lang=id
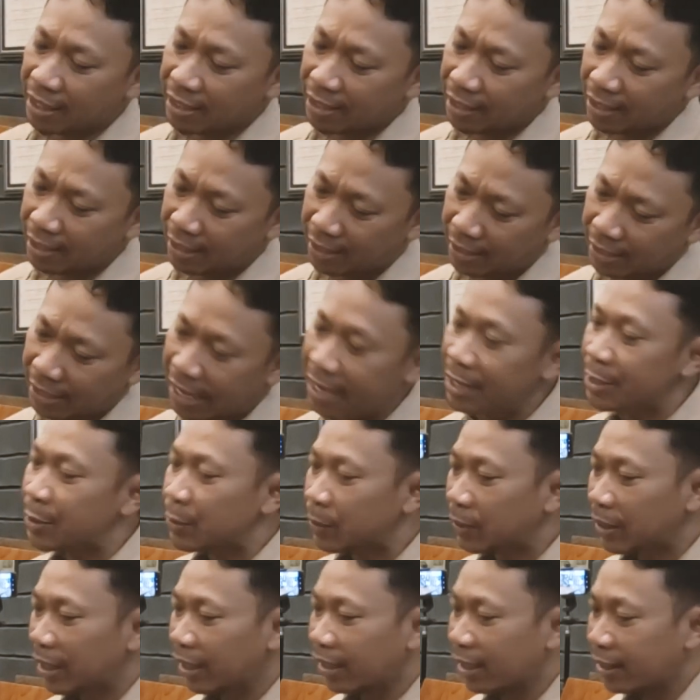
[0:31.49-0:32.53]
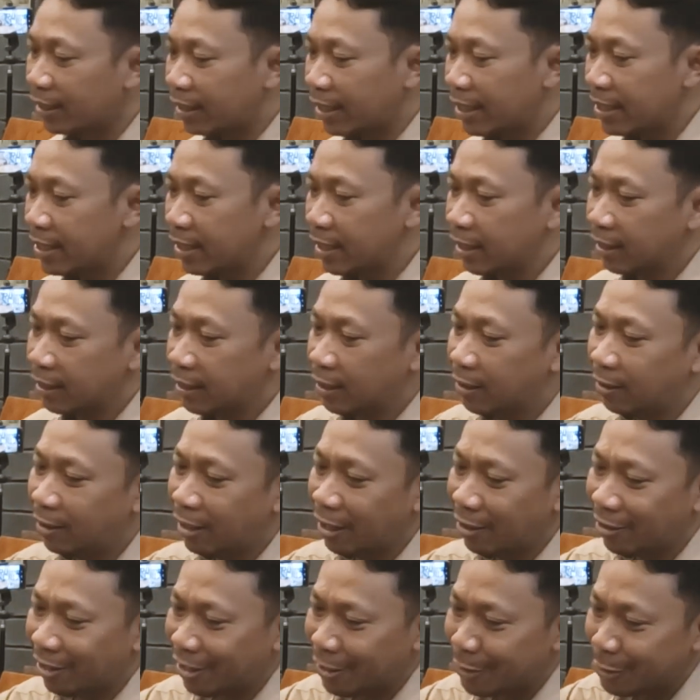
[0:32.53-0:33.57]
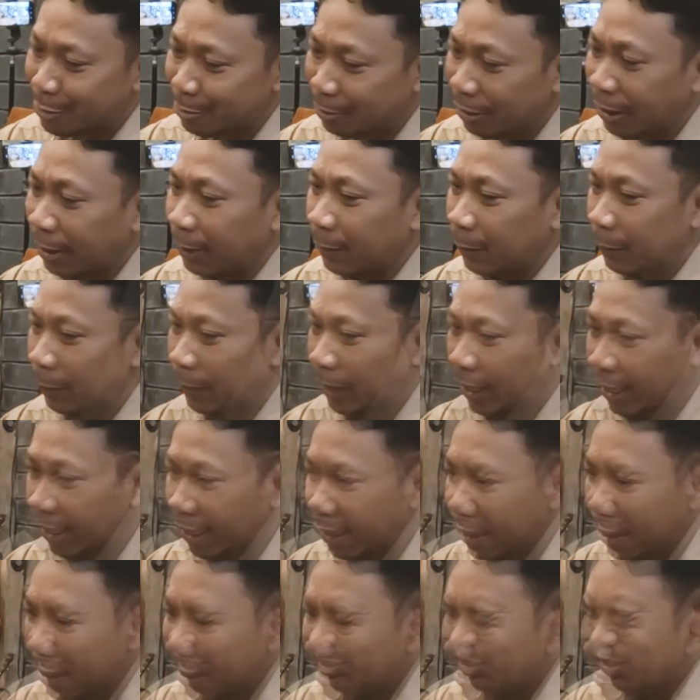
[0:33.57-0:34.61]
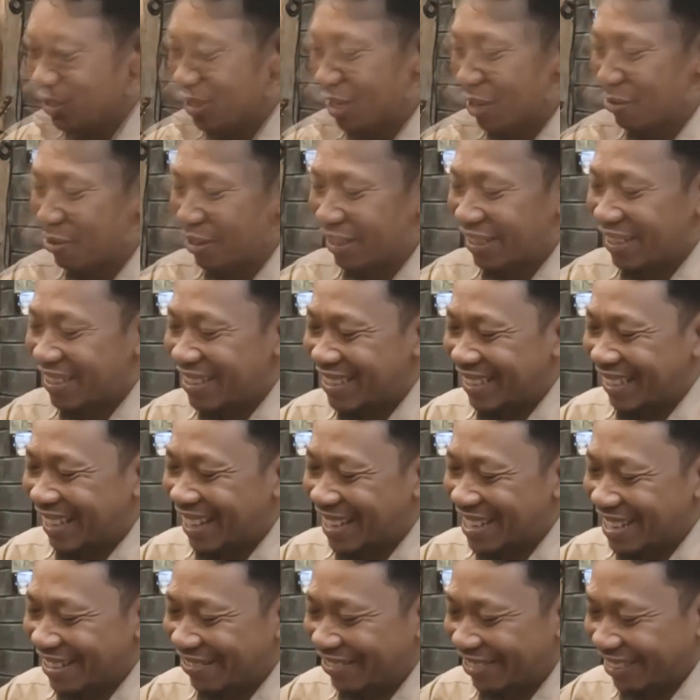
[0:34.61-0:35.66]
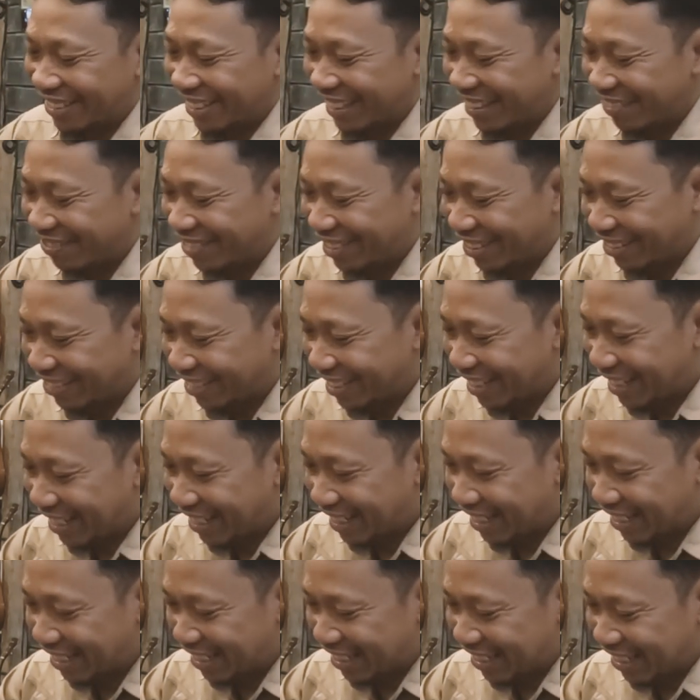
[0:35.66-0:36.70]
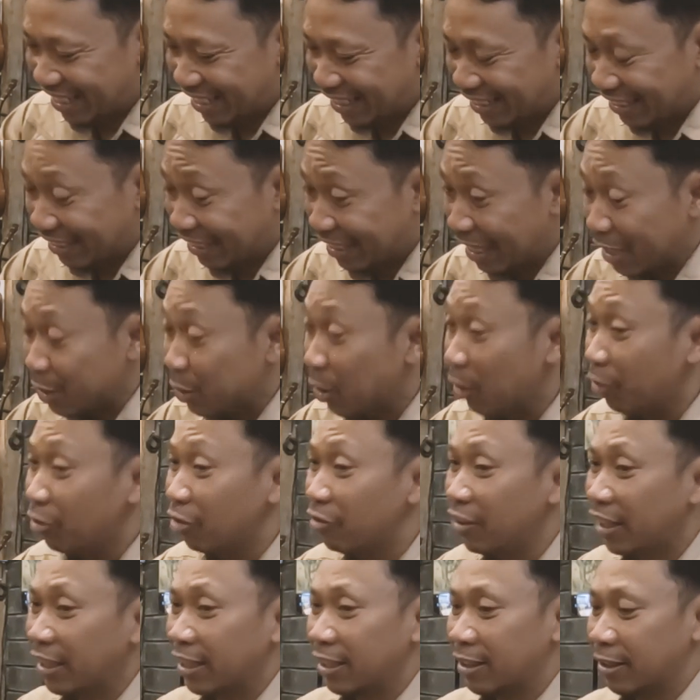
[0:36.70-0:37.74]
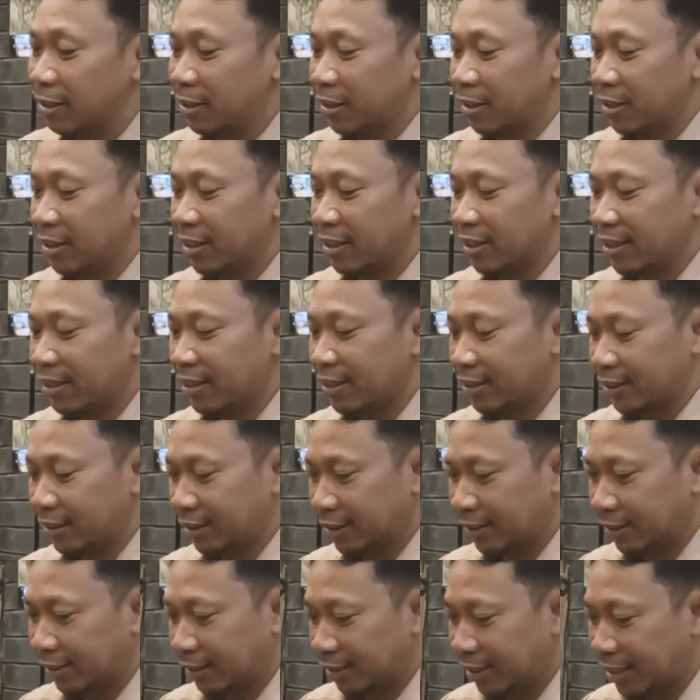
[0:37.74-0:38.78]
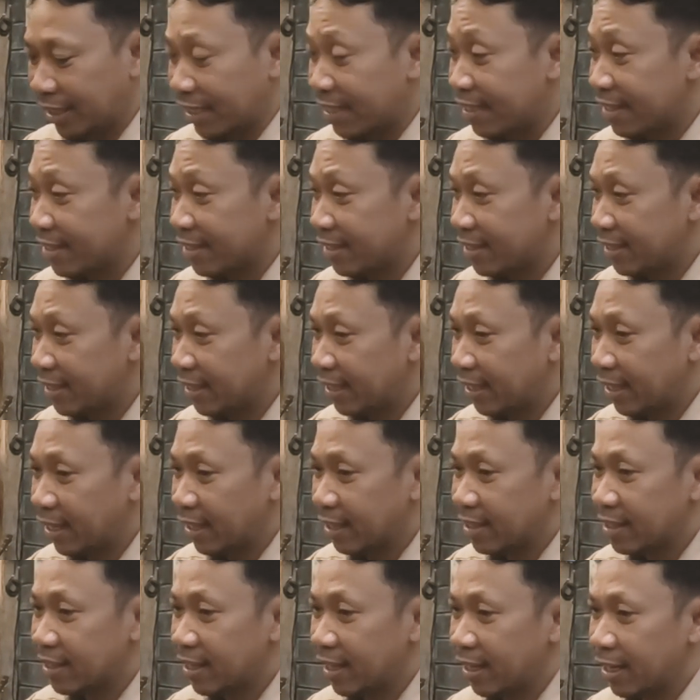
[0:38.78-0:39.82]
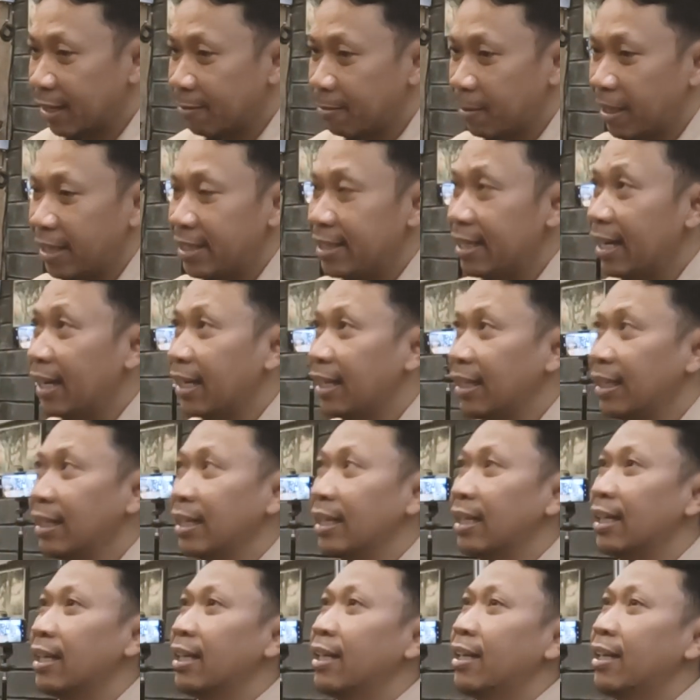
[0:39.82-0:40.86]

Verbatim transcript: uh, langsung akan nanya ke oleh-oleh spiritual, Menurut saya ini istilahnya mungkin menggunakan uh, tasawuf atau uh, diksi yang saya pelajari